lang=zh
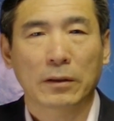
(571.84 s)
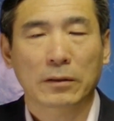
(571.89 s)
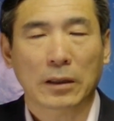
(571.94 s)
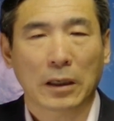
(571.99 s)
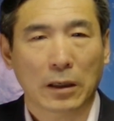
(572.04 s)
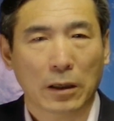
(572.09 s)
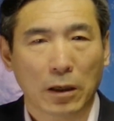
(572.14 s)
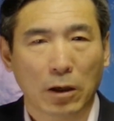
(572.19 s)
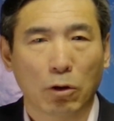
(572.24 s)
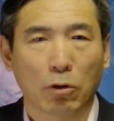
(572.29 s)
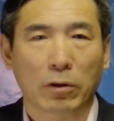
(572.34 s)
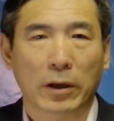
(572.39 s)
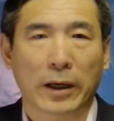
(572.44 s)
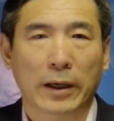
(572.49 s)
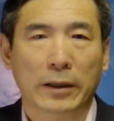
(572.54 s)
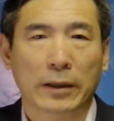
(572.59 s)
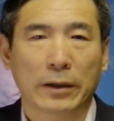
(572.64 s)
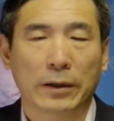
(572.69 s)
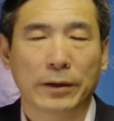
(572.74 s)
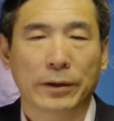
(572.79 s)
当然后
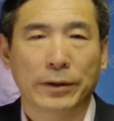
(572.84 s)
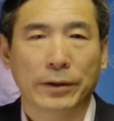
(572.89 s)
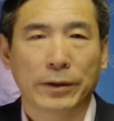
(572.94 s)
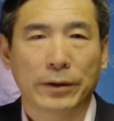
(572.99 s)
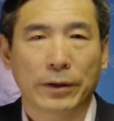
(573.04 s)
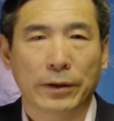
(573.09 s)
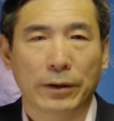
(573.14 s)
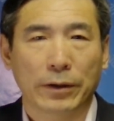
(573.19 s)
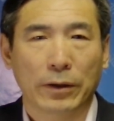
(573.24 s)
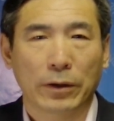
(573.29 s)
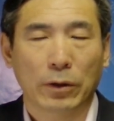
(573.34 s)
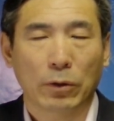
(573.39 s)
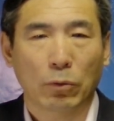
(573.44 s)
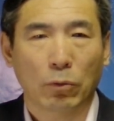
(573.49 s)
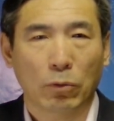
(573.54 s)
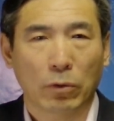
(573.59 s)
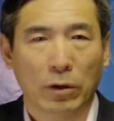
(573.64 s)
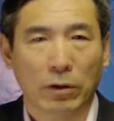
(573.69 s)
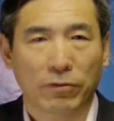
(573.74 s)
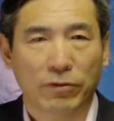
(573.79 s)
来呢。呃，
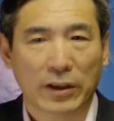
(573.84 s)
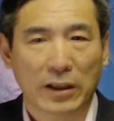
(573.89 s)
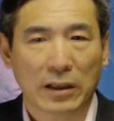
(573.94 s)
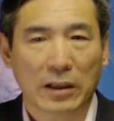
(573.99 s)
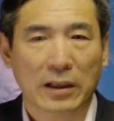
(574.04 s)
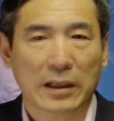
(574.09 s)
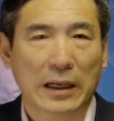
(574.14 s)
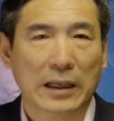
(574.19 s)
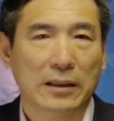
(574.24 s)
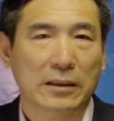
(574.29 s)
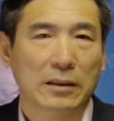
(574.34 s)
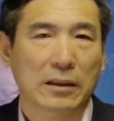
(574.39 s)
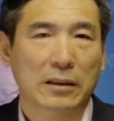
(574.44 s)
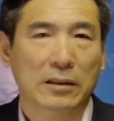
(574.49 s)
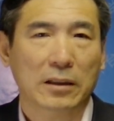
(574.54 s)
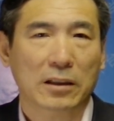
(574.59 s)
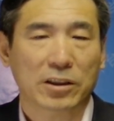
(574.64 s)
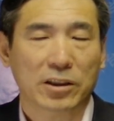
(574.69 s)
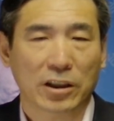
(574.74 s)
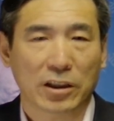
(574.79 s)
我非常感谢
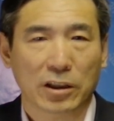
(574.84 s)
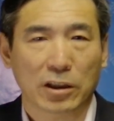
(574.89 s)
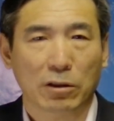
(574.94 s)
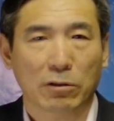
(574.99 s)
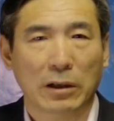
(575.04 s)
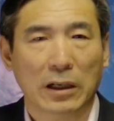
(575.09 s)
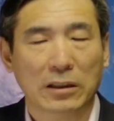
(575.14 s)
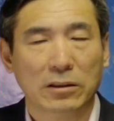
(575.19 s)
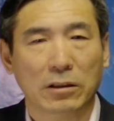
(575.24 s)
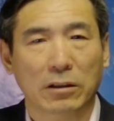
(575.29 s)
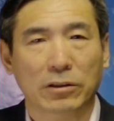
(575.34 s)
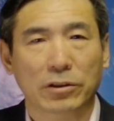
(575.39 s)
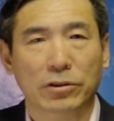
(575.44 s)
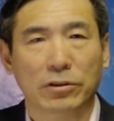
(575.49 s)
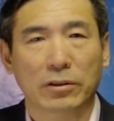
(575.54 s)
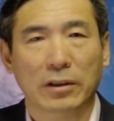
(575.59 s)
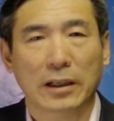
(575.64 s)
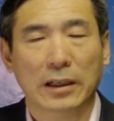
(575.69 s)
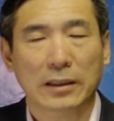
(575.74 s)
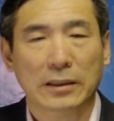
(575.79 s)
像沈志华教
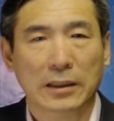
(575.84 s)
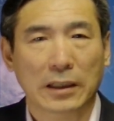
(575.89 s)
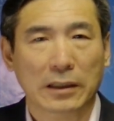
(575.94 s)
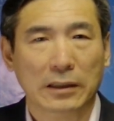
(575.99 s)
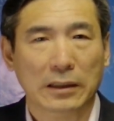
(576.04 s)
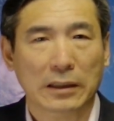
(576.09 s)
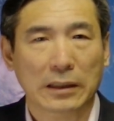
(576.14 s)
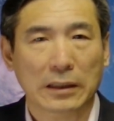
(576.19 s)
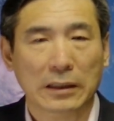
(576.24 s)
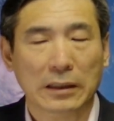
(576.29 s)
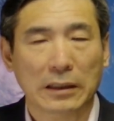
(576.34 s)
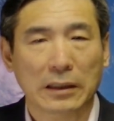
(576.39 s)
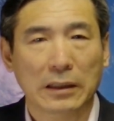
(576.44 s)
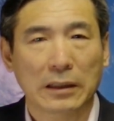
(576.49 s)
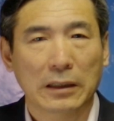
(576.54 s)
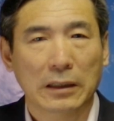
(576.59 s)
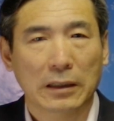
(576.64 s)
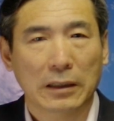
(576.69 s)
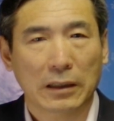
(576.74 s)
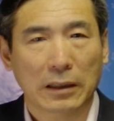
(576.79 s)
授啊这样的一个
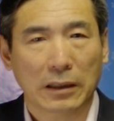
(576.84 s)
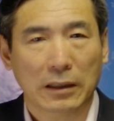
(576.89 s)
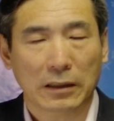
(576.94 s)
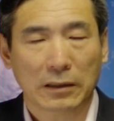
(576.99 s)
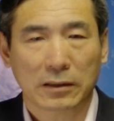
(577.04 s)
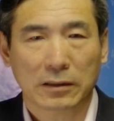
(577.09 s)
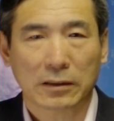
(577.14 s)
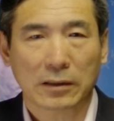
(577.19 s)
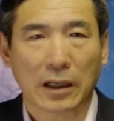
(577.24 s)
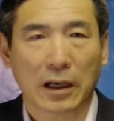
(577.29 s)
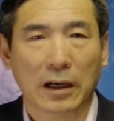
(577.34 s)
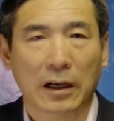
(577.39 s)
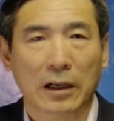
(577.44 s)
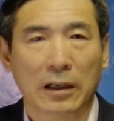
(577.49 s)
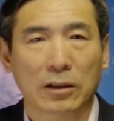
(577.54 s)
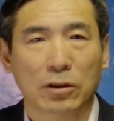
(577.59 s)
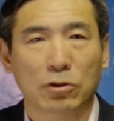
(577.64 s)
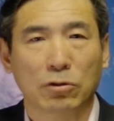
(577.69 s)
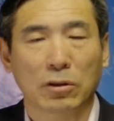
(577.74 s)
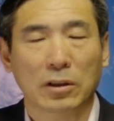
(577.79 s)
呃档
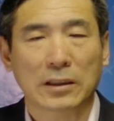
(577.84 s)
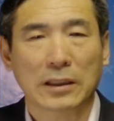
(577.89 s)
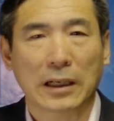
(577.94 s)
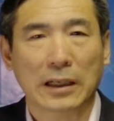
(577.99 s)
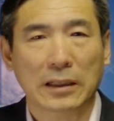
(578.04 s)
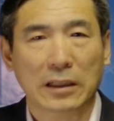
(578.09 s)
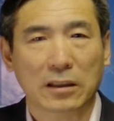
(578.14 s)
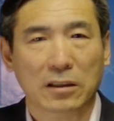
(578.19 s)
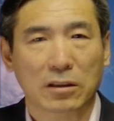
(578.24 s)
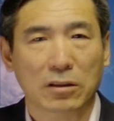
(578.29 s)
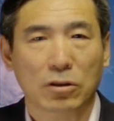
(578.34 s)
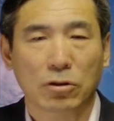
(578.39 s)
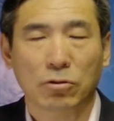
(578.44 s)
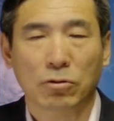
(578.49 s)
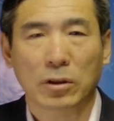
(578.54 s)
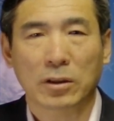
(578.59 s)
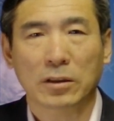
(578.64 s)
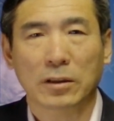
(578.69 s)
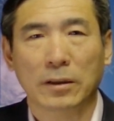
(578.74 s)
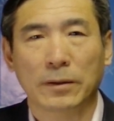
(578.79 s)
案学家、历史
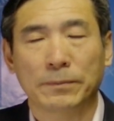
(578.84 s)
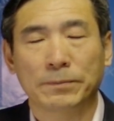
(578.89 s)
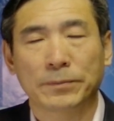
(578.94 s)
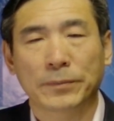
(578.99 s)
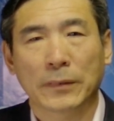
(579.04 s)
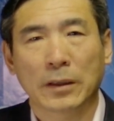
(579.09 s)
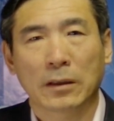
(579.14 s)
学者。